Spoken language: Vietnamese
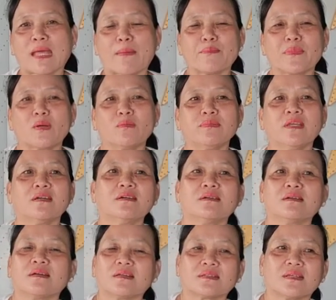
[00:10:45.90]
tầm giống như
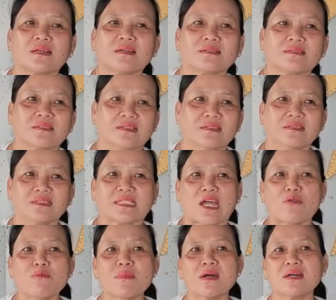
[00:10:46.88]
60 à, à,
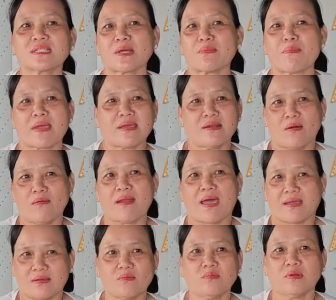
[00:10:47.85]
sáu mấy đổ
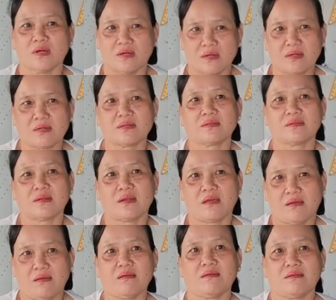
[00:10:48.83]
lại đó cũng được. ờ đó, đó dạ.
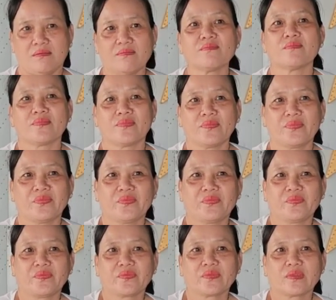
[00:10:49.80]
thì phải có cái
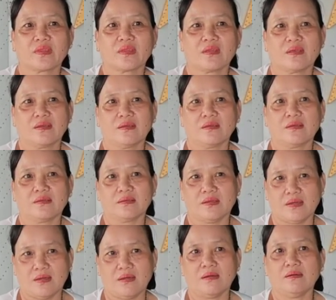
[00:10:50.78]
cụ thể có cái mức cụ
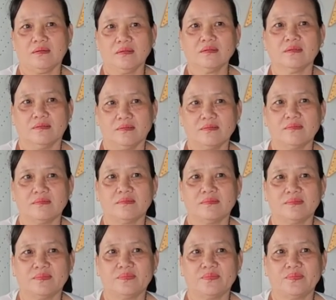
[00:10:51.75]
dạ. thể của nó là
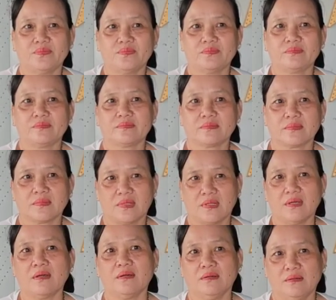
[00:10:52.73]
60 đổ lại dạ.
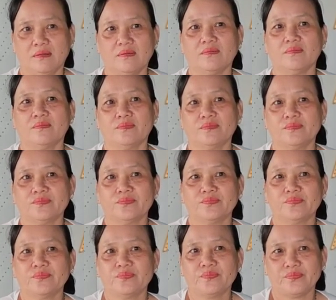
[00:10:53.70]
hay là 65 đổ
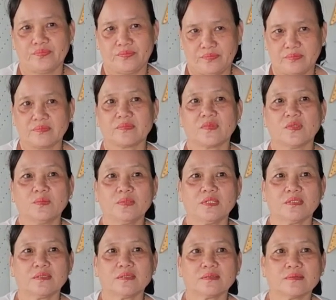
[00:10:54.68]
lại thì Đúng chương rồi.
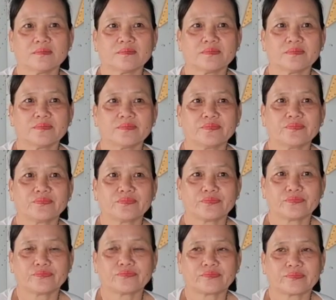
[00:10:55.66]
trình tụi em sẽ
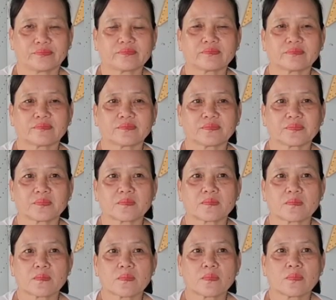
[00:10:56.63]
nó dễ dàng
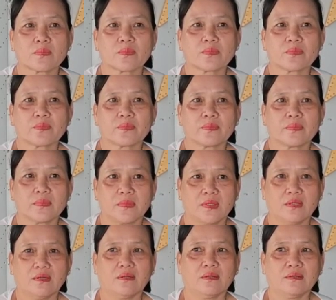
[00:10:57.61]
xử lý hơn
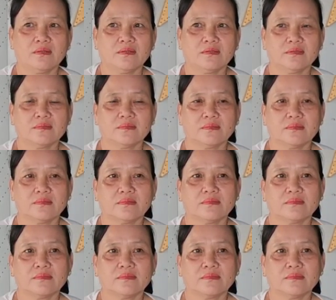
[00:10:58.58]
dạ. ừ